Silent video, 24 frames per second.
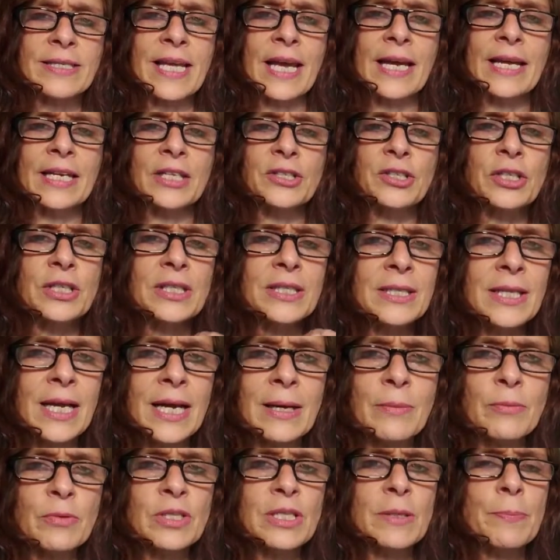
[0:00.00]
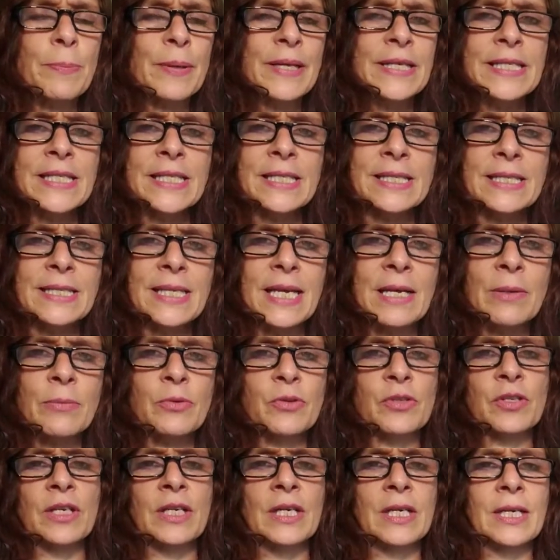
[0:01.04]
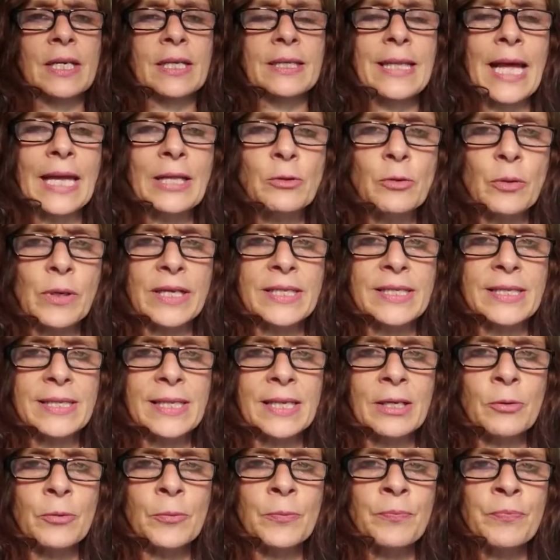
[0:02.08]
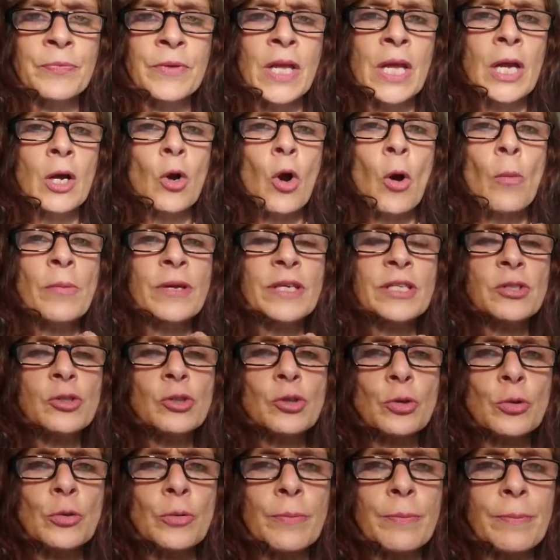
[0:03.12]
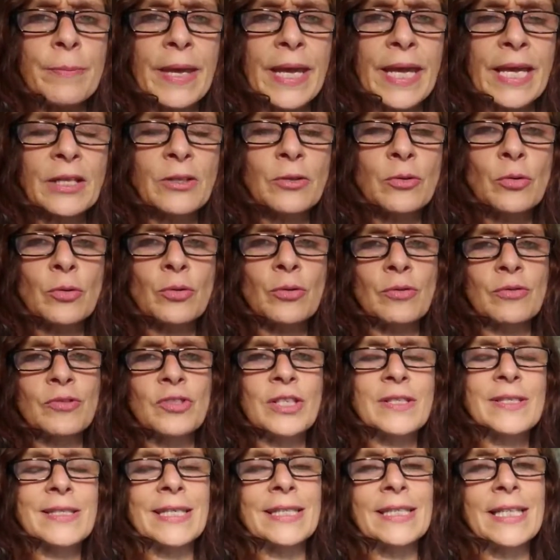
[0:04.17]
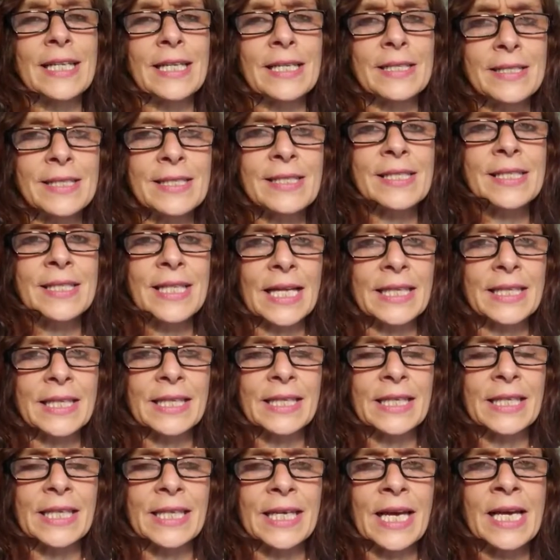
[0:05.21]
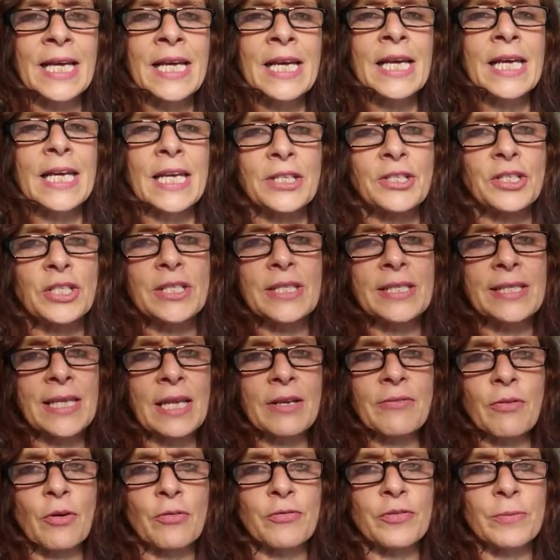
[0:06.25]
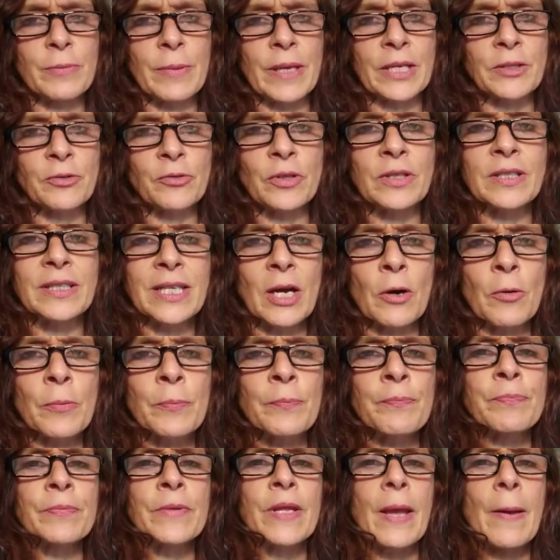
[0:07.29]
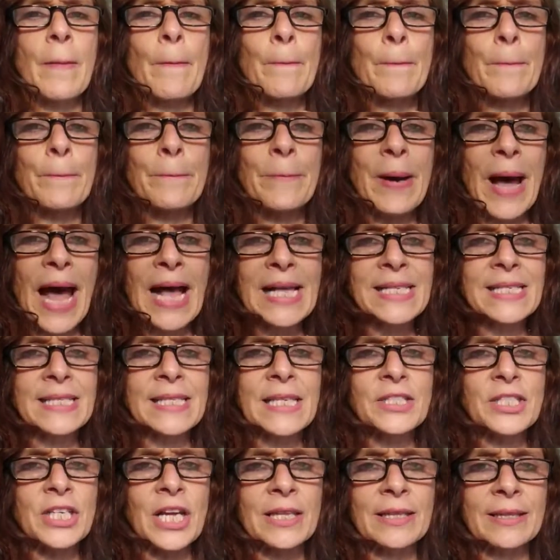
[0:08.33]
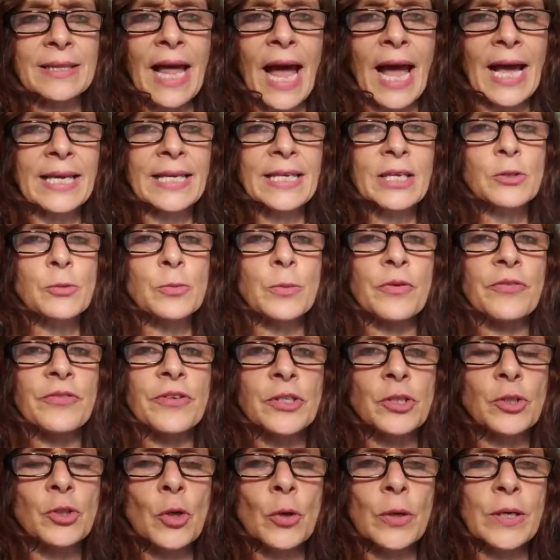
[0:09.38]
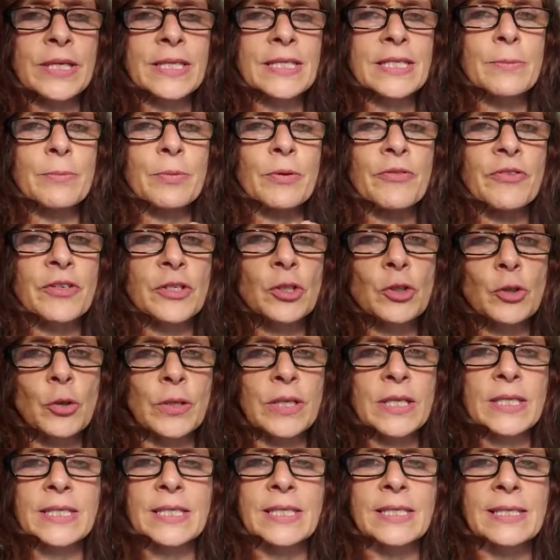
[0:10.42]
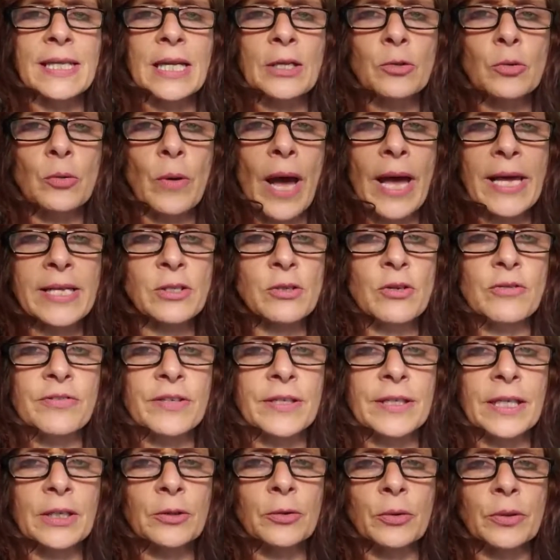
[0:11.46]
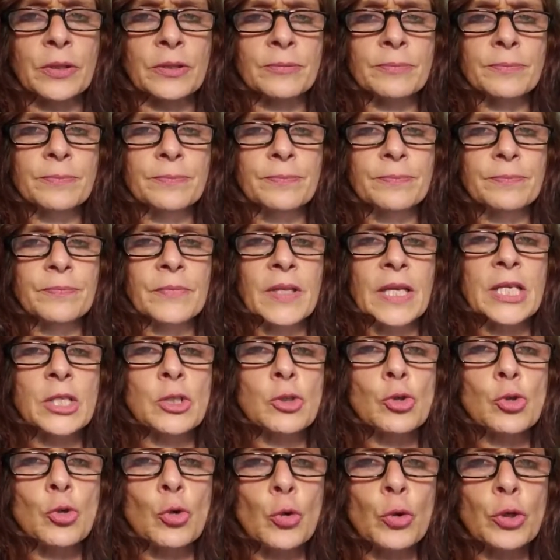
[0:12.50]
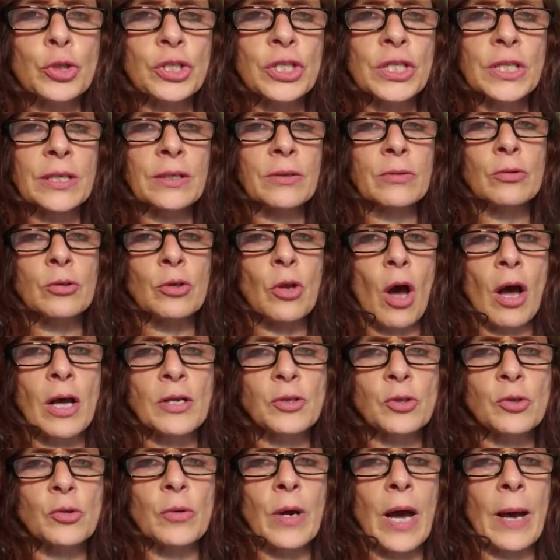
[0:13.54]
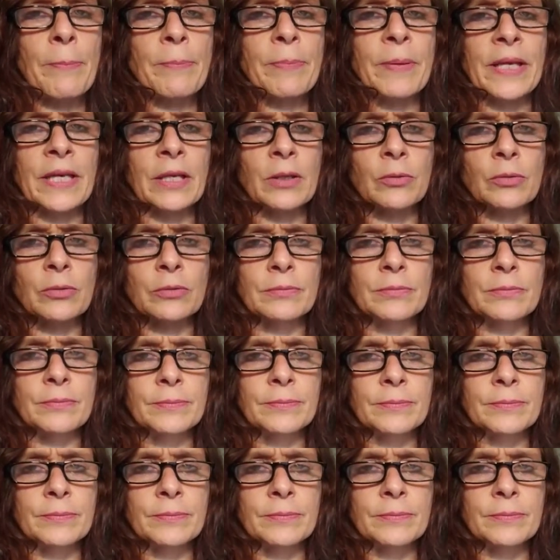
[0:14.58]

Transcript: que acreditamos e precisamos da educação como instrumento de cidadania e de desenvolvimento. Então, basta de ataque aos professores e professoras estaduais, governador. Escute o nosso apelo.